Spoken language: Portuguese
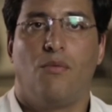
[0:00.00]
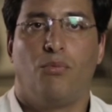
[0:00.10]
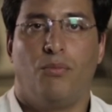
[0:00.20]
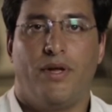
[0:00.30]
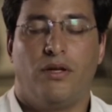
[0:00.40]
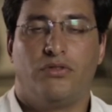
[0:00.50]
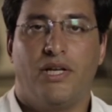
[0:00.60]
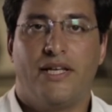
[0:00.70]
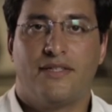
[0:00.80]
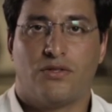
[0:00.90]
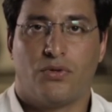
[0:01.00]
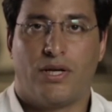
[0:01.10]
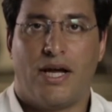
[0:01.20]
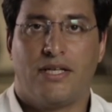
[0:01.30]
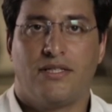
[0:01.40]
por meio de leis
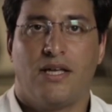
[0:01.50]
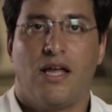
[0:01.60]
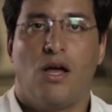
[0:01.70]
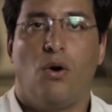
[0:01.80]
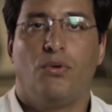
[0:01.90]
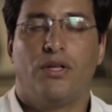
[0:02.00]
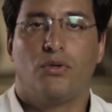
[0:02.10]
nacionais ou da